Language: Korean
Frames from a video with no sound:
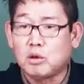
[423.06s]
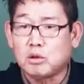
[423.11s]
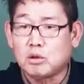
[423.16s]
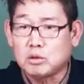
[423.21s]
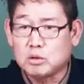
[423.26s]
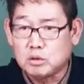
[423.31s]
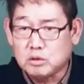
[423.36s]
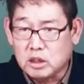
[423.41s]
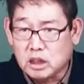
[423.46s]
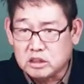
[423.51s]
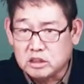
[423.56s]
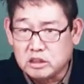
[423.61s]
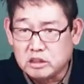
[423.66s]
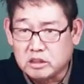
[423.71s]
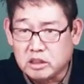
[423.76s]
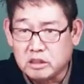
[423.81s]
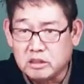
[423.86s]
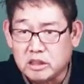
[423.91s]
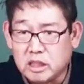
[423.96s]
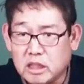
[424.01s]
떨어져 사실
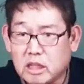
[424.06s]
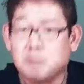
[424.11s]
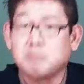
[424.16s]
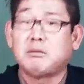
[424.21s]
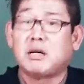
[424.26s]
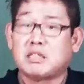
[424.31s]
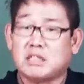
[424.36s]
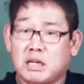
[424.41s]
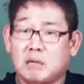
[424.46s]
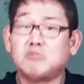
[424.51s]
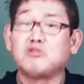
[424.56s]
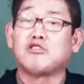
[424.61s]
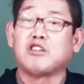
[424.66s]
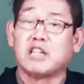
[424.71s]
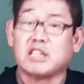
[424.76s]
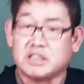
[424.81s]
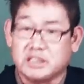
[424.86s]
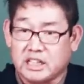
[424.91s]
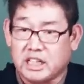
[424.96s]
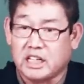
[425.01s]
텐데란 말을 하면
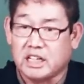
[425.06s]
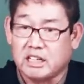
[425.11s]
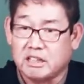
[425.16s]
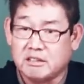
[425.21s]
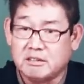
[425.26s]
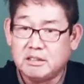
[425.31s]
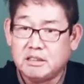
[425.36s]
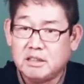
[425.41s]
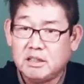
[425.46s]
돼 그냥